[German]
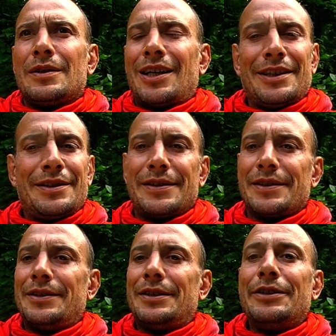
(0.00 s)

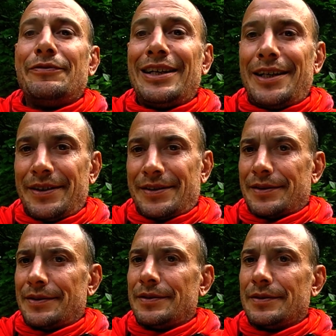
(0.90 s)
tanzende
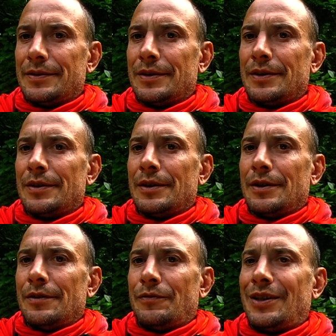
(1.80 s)
Wesen
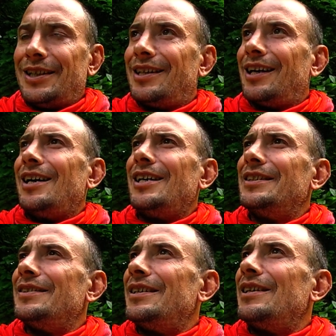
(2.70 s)

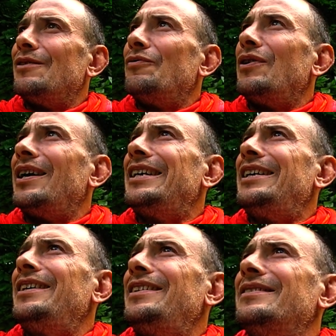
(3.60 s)
filigran, sehr
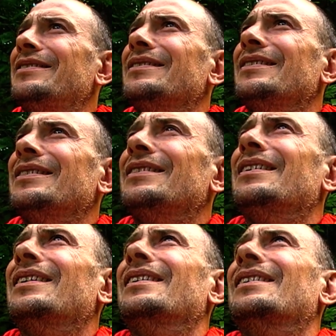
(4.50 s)
fein,
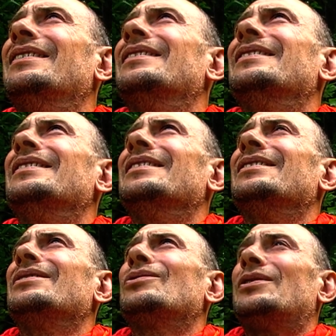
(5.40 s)

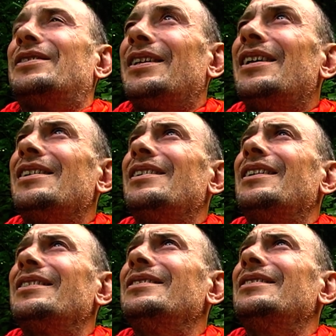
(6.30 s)
so ich sehr
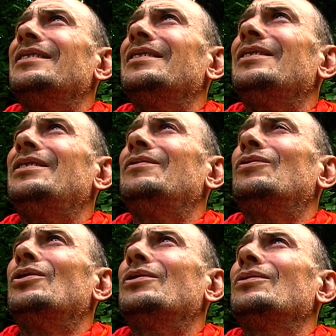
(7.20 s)
lange in die
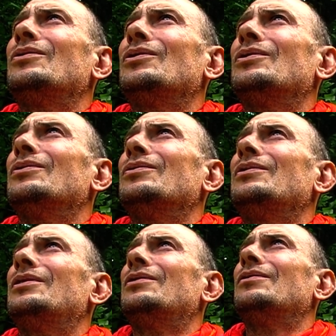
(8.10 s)
Wolken gucke
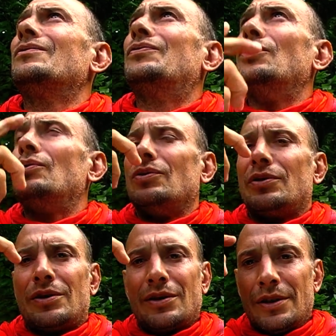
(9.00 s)
und diesen
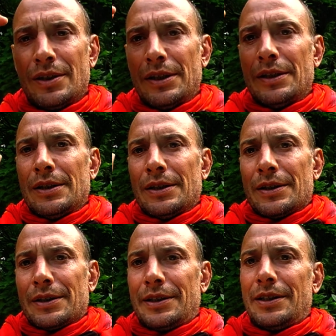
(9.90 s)
Fokus,
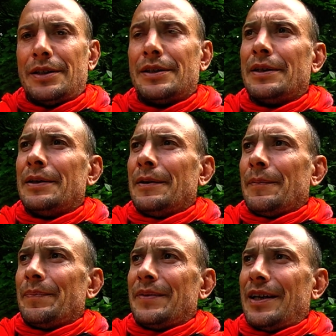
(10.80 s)
den
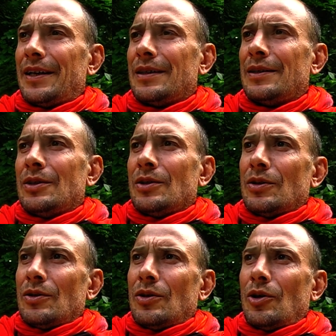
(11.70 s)
der
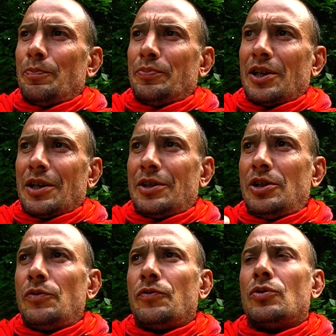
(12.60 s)

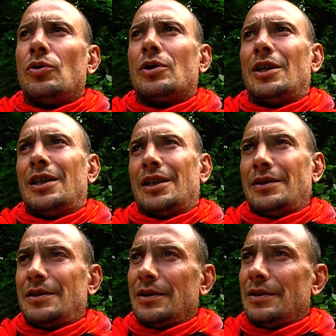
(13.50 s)
Objektivgucker
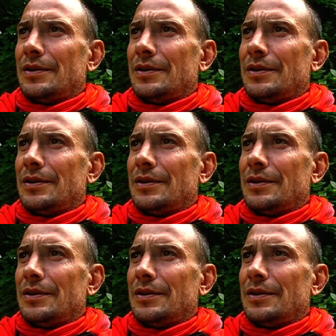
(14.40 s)
hat,